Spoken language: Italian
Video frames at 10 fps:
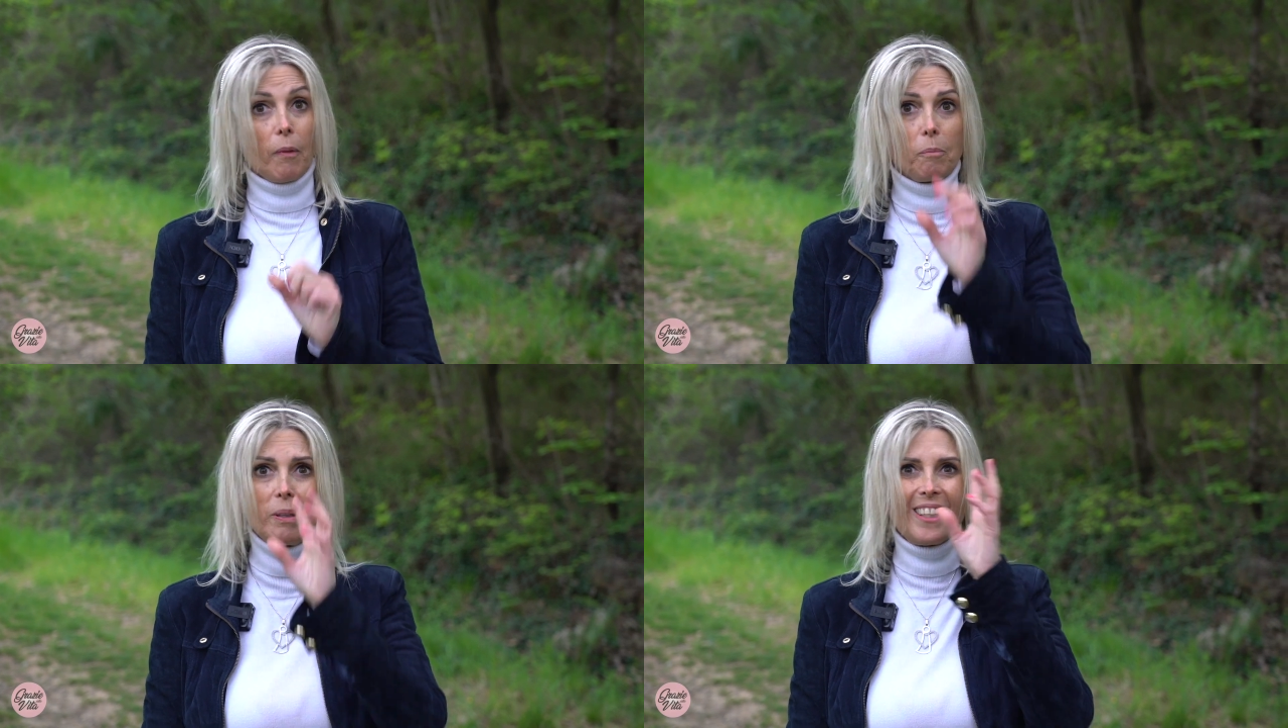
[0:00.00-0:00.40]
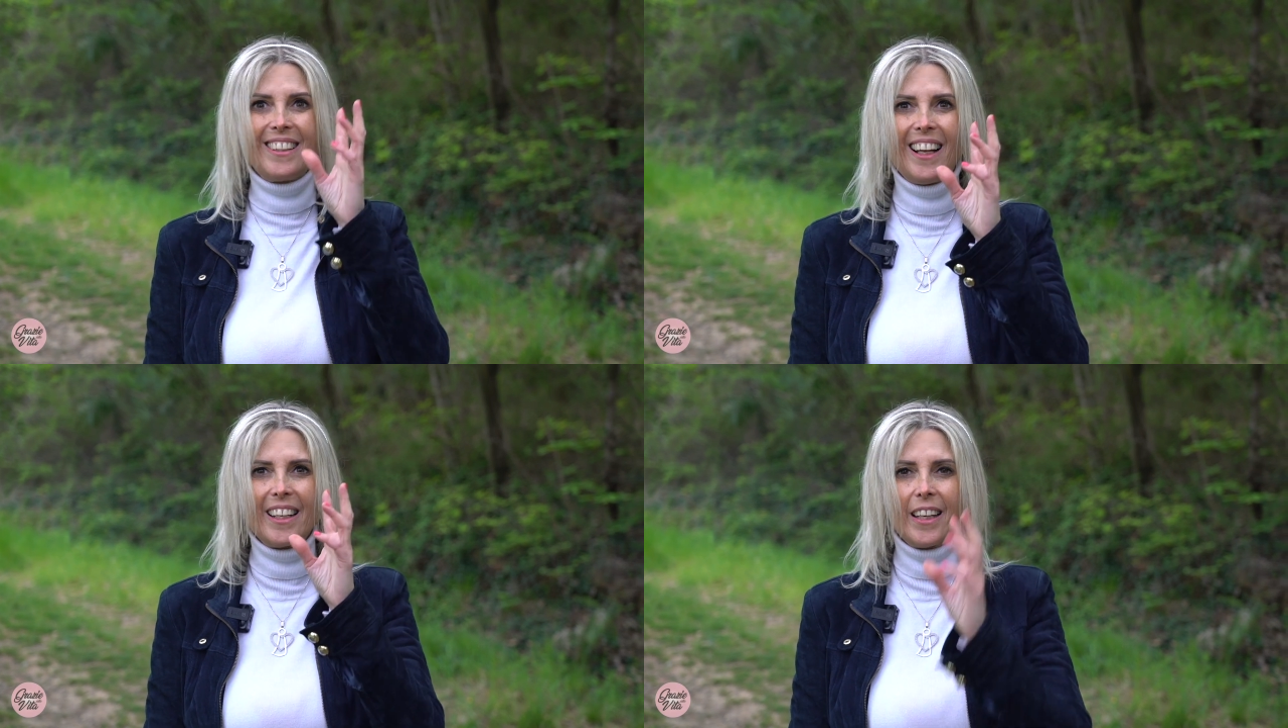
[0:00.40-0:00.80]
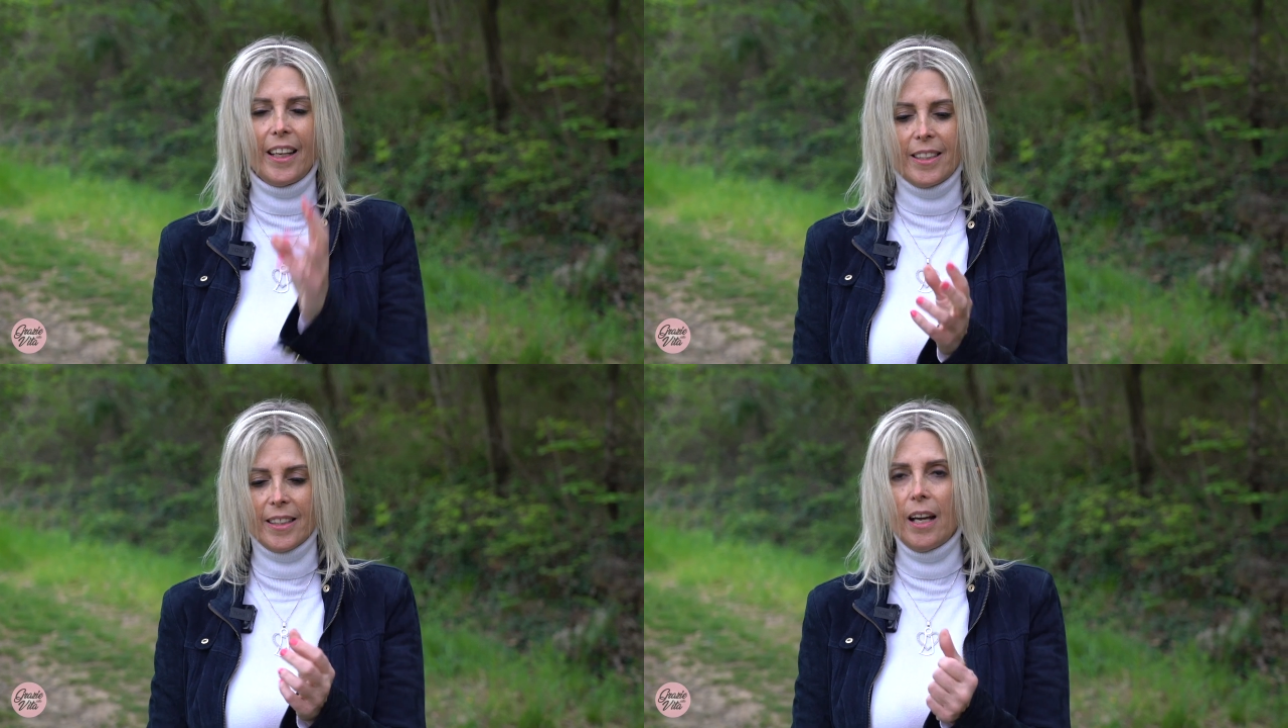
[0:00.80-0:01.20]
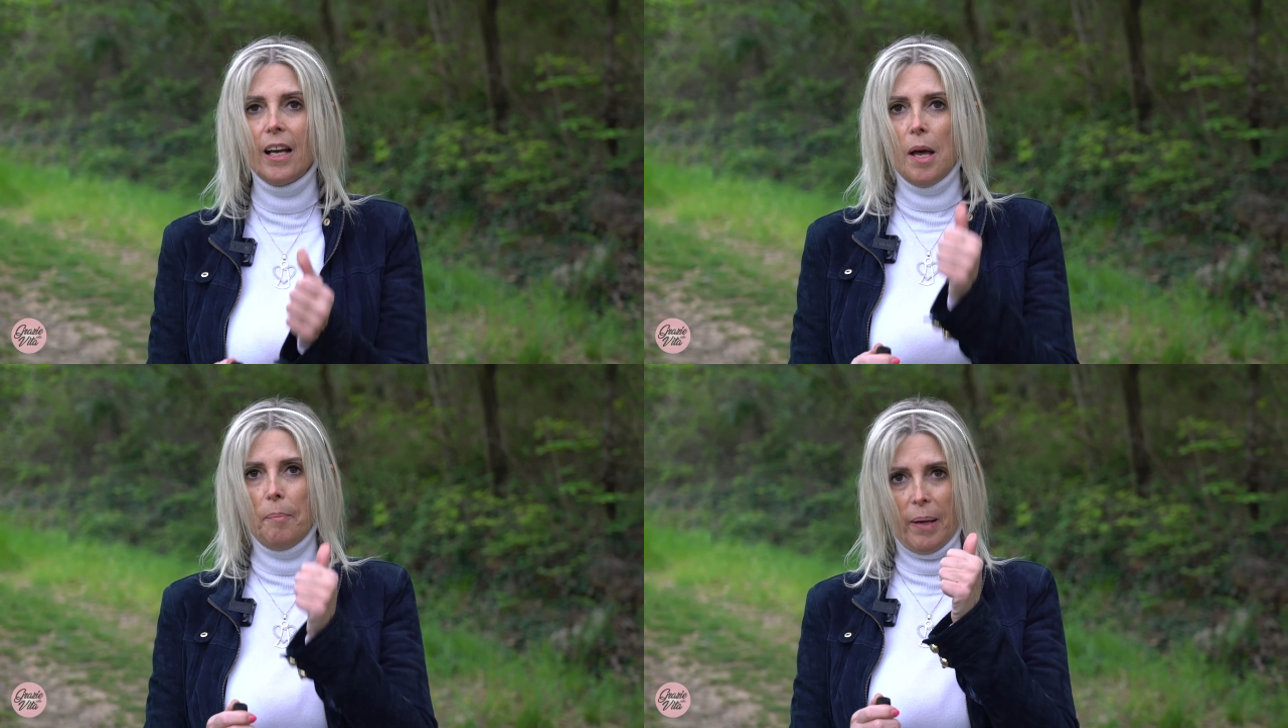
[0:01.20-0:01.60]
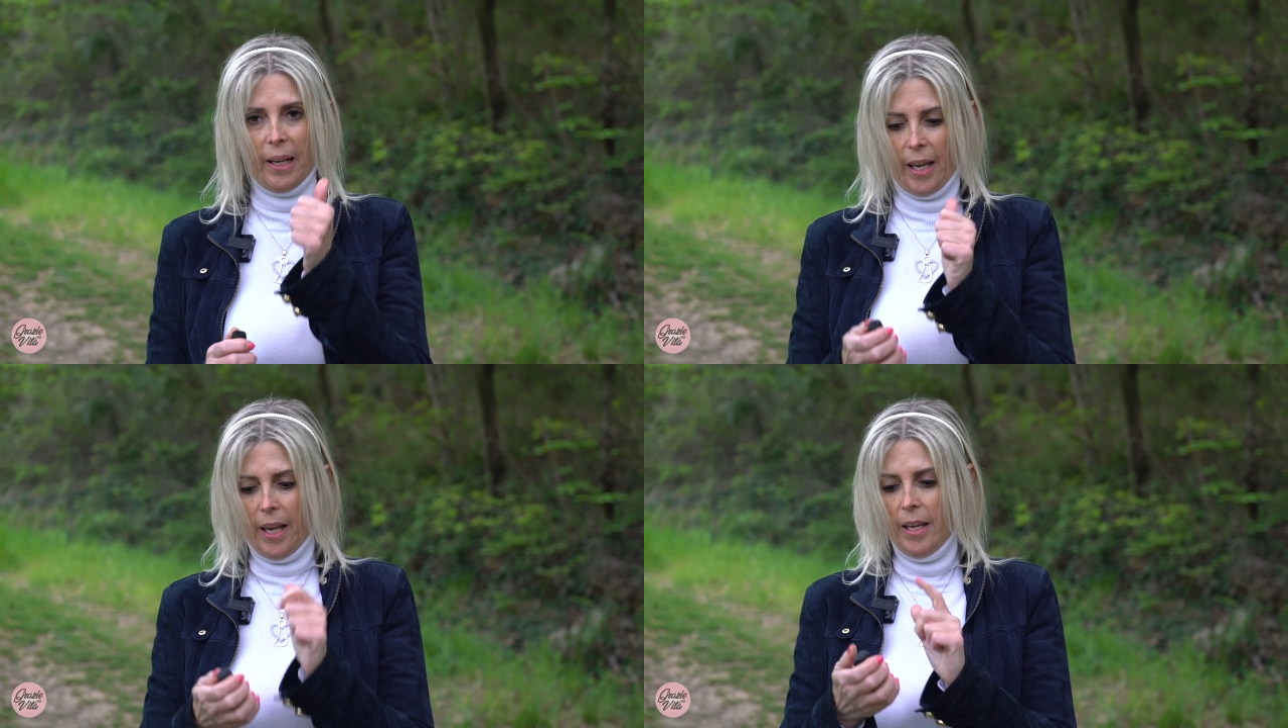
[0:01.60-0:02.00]
pensate la ricchezza,
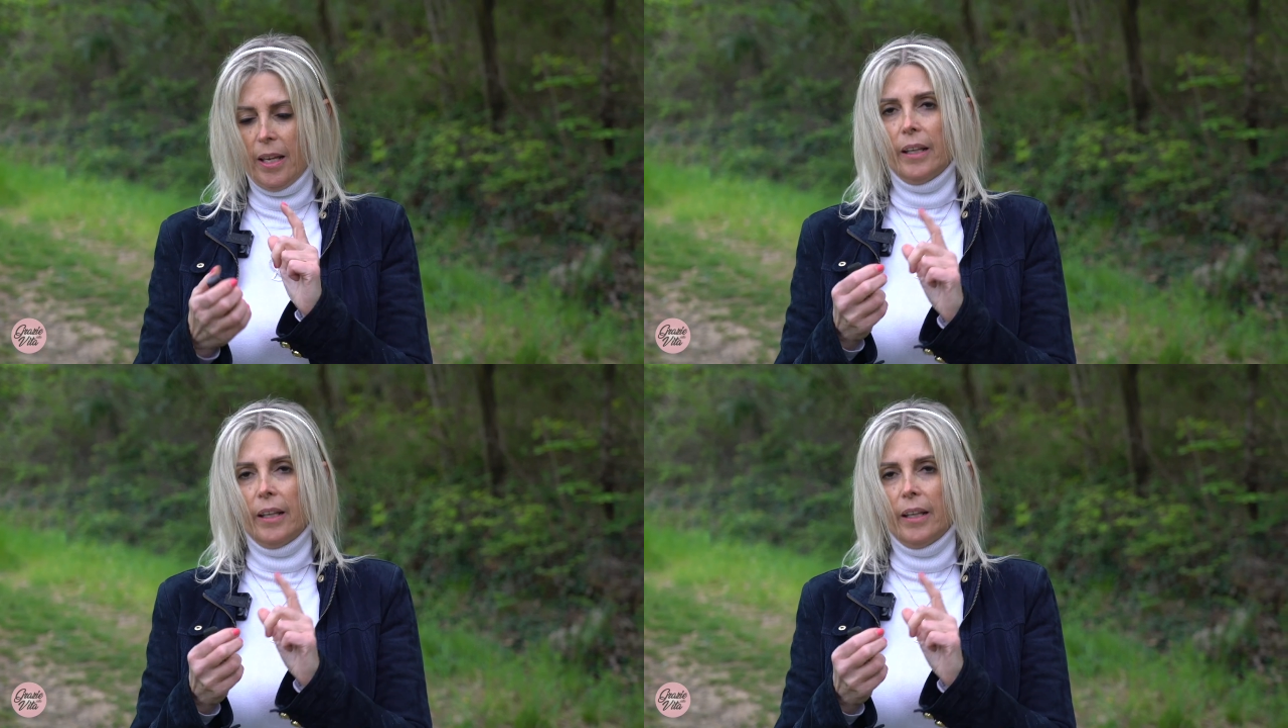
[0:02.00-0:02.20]
perché